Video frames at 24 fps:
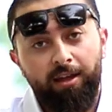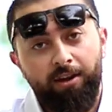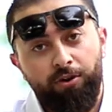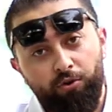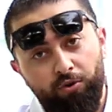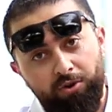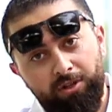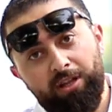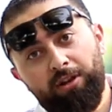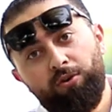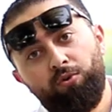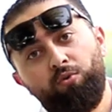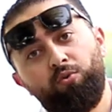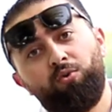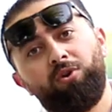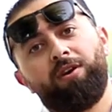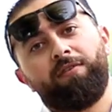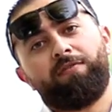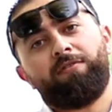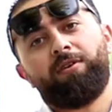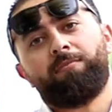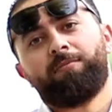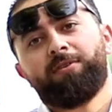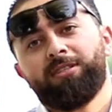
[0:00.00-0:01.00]
النقطه
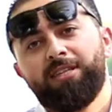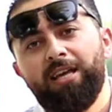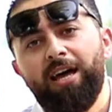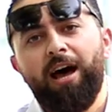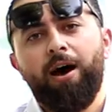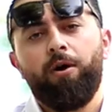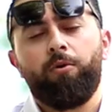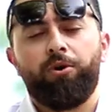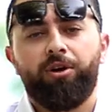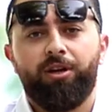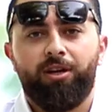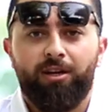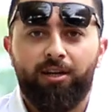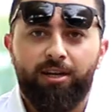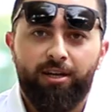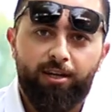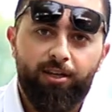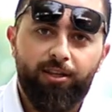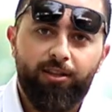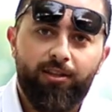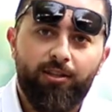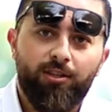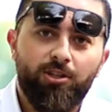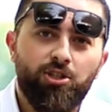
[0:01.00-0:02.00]
الاولى في المساوئ
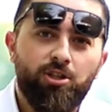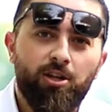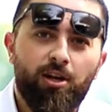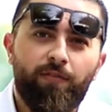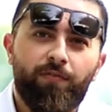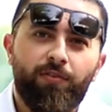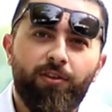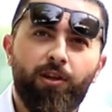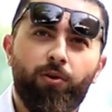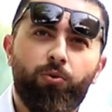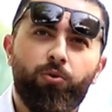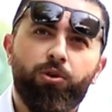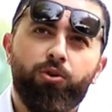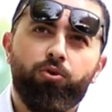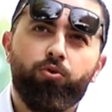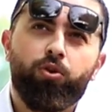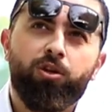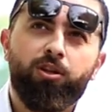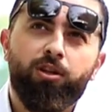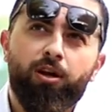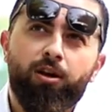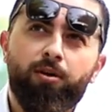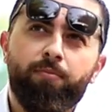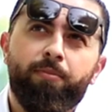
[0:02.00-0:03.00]
انك انت تشتغل في دوله
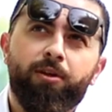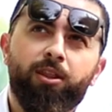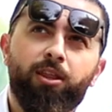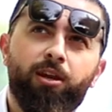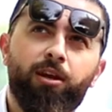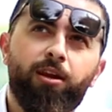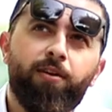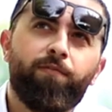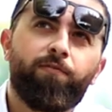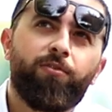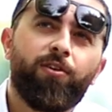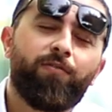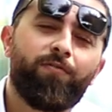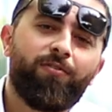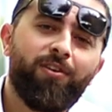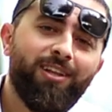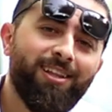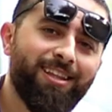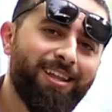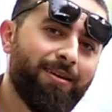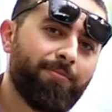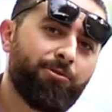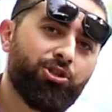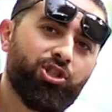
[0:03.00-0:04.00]
قطر مثلا في
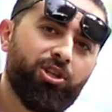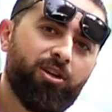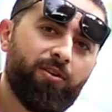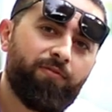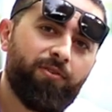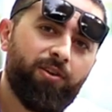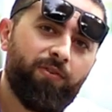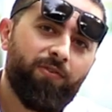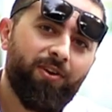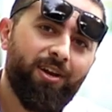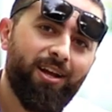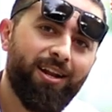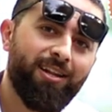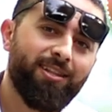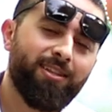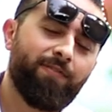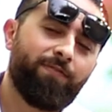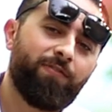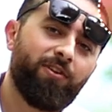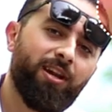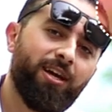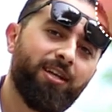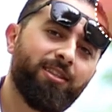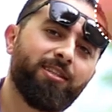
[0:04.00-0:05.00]
الفيلد اللي انا بشتغل فيه
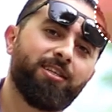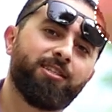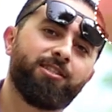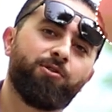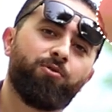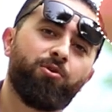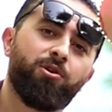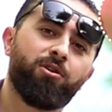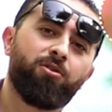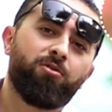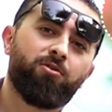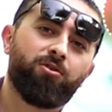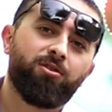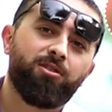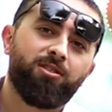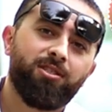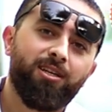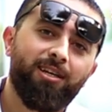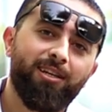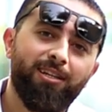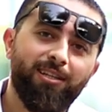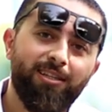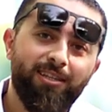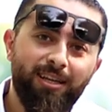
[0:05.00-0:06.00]
في الهندسه
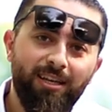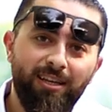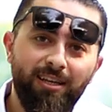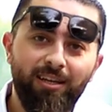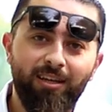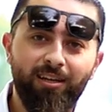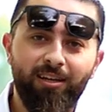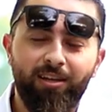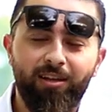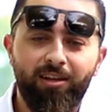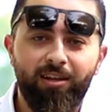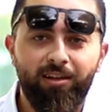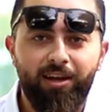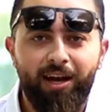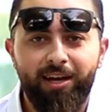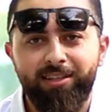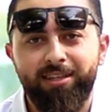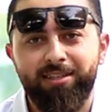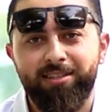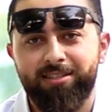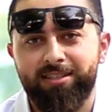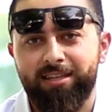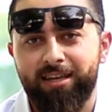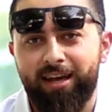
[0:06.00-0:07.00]
والكونسلتنج
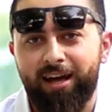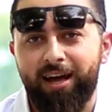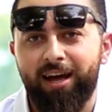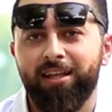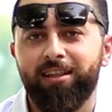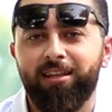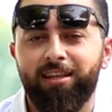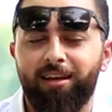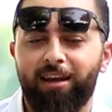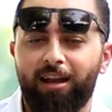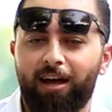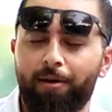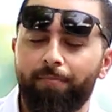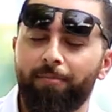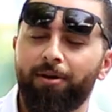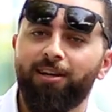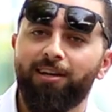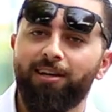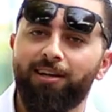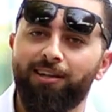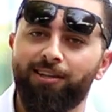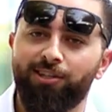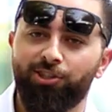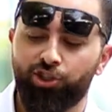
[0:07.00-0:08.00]
عدد ساعات
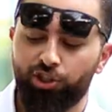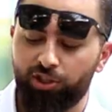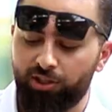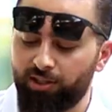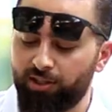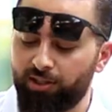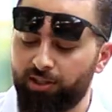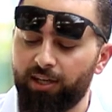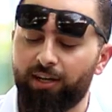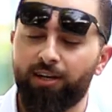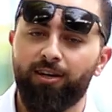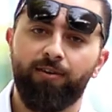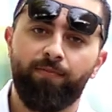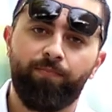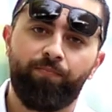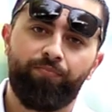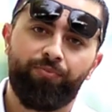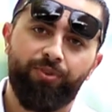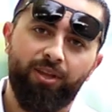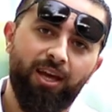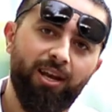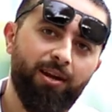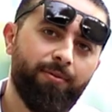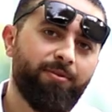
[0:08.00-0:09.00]
العمل جدا
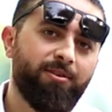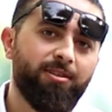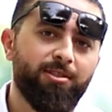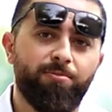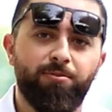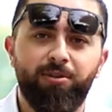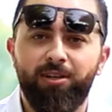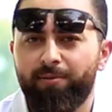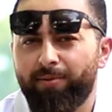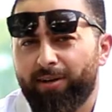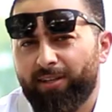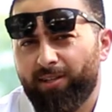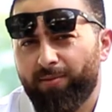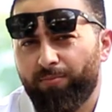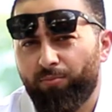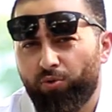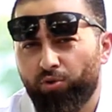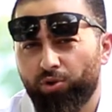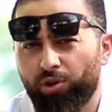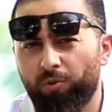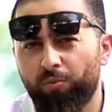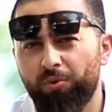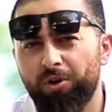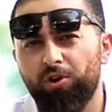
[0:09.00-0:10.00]
انا بالنسبه لي
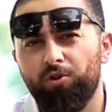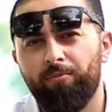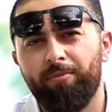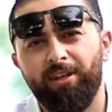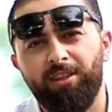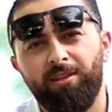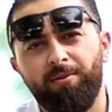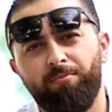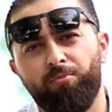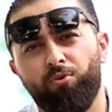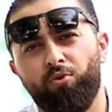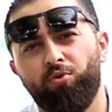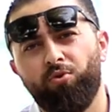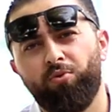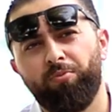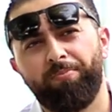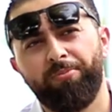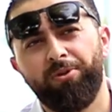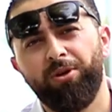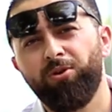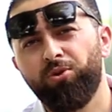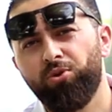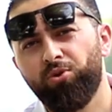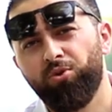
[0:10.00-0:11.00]
بعتبره طويل وبعتبره
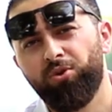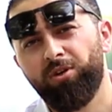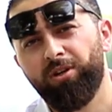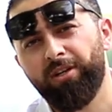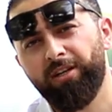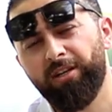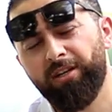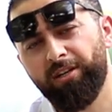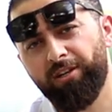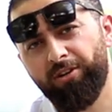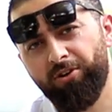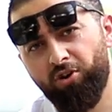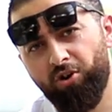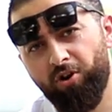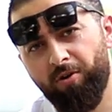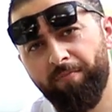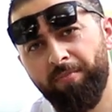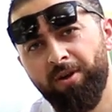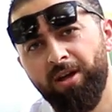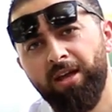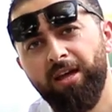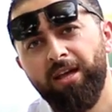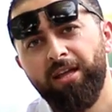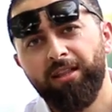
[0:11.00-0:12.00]
بيقتل
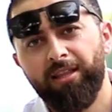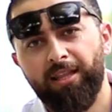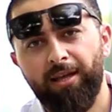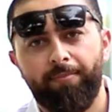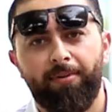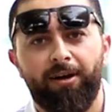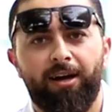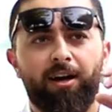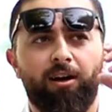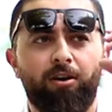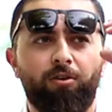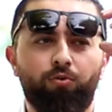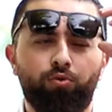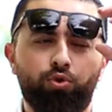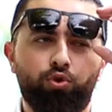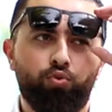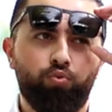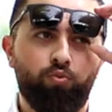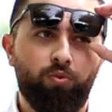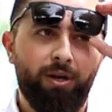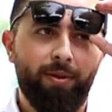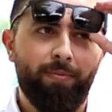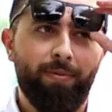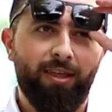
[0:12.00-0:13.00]
اليوم تبعك
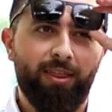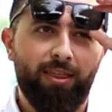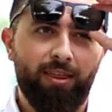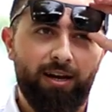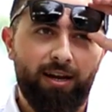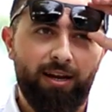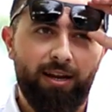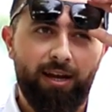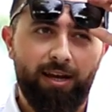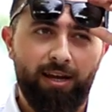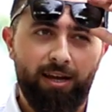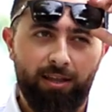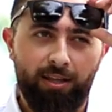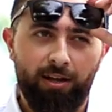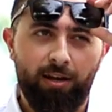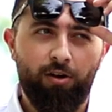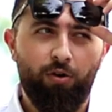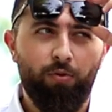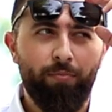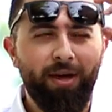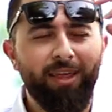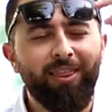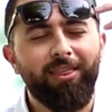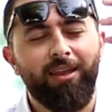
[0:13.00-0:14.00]
وشوي بأثر على حياتك
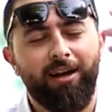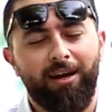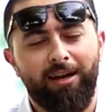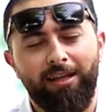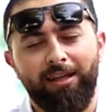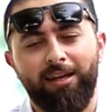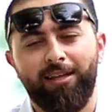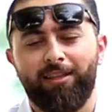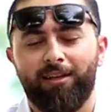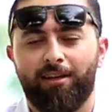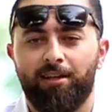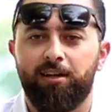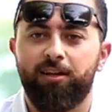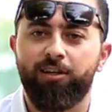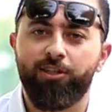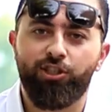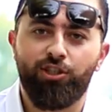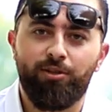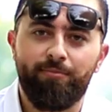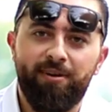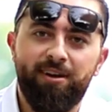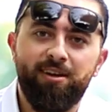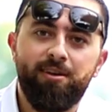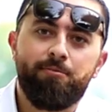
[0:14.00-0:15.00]
او بأثر على حياتك
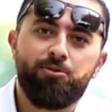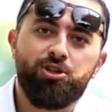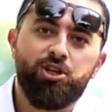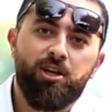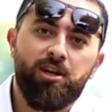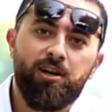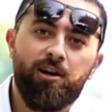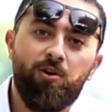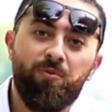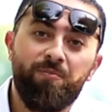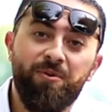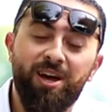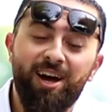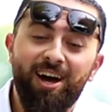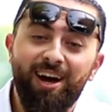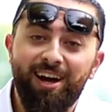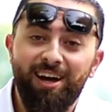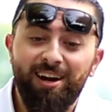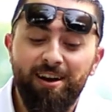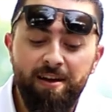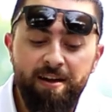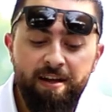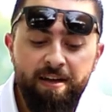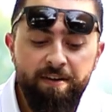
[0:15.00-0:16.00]
الاجتماعيه بشكل او
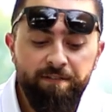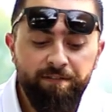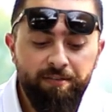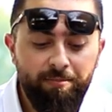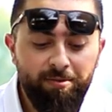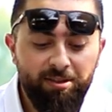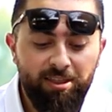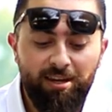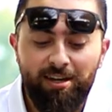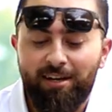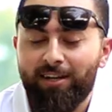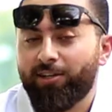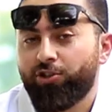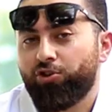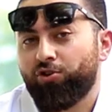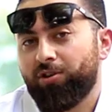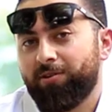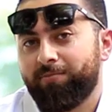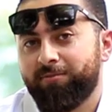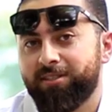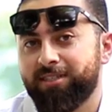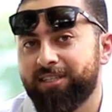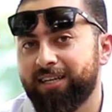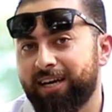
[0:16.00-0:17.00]
باخر فمثلا انا
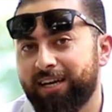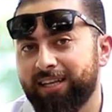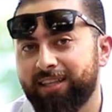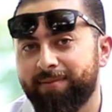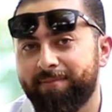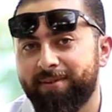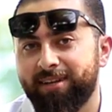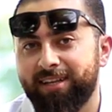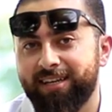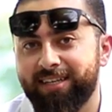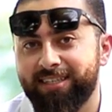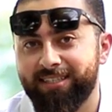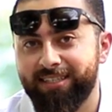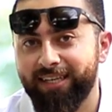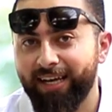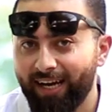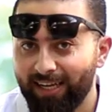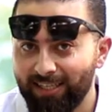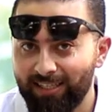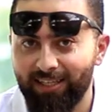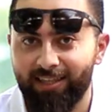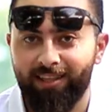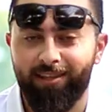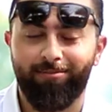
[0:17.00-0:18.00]
شغلي من الساعه 8
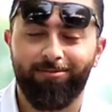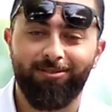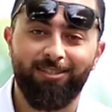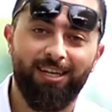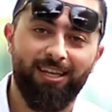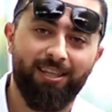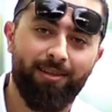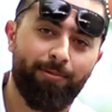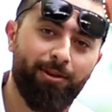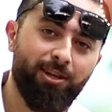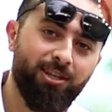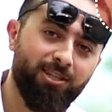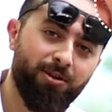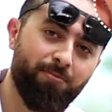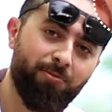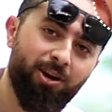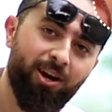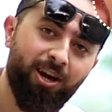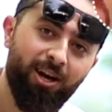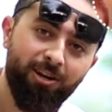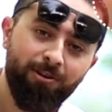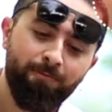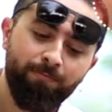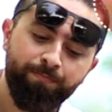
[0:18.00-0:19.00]
للساعه 6 من الساعه 8
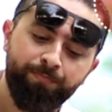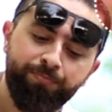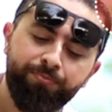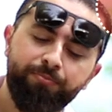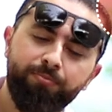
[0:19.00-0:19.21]
صباحا